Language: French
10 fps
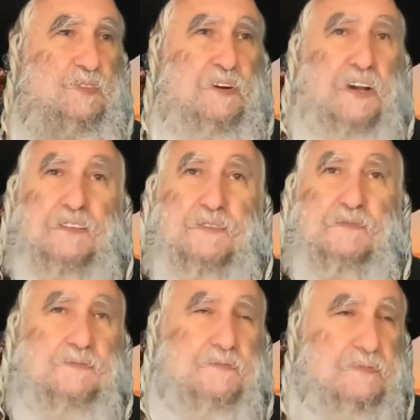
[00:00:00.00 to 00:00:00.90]
Le
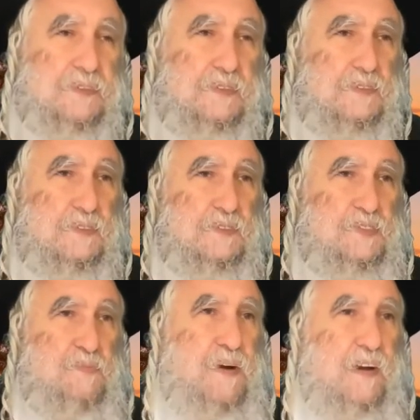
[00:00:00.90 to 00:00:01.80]
reste, je
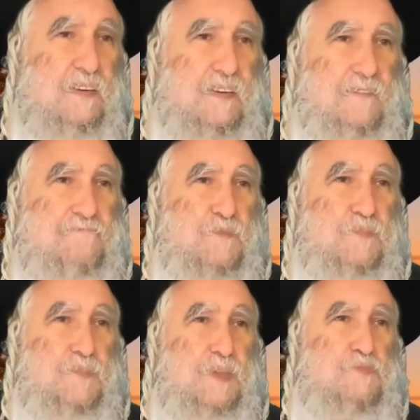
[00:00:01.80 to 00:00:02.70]
sais pas.
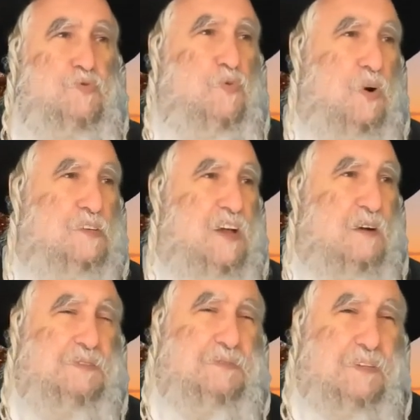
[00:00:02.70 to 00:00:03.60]
Pourquoi
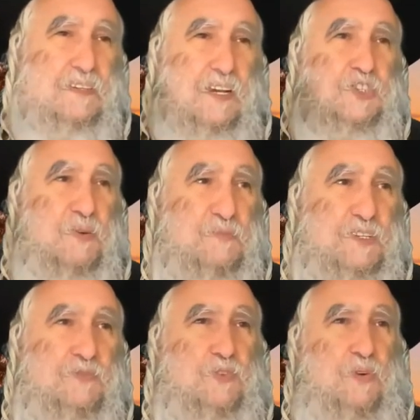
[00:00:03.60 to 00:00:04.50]
ça HM
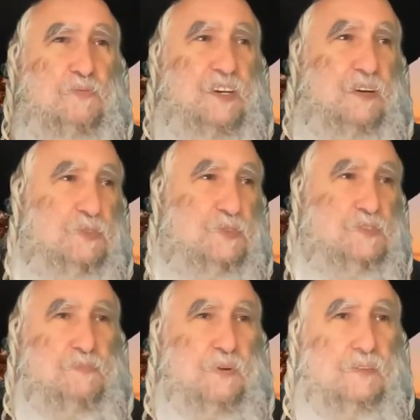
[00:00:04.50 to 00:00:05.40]
qui veut comme ça, je
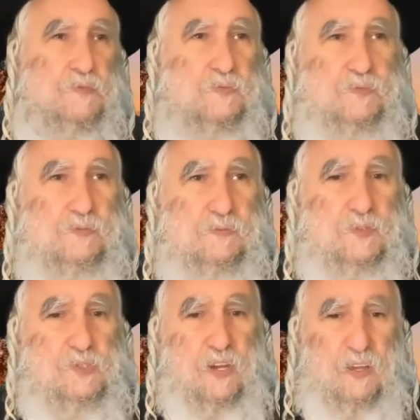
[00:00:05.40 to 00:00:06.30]
sais pas.
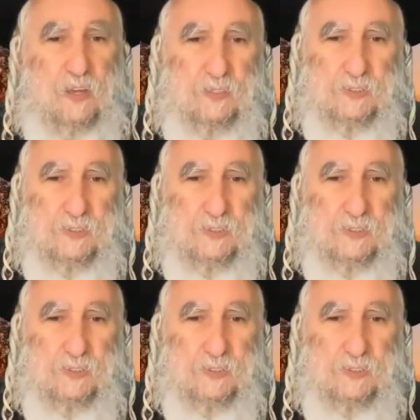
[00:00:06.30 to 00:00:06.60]
Je sais rien.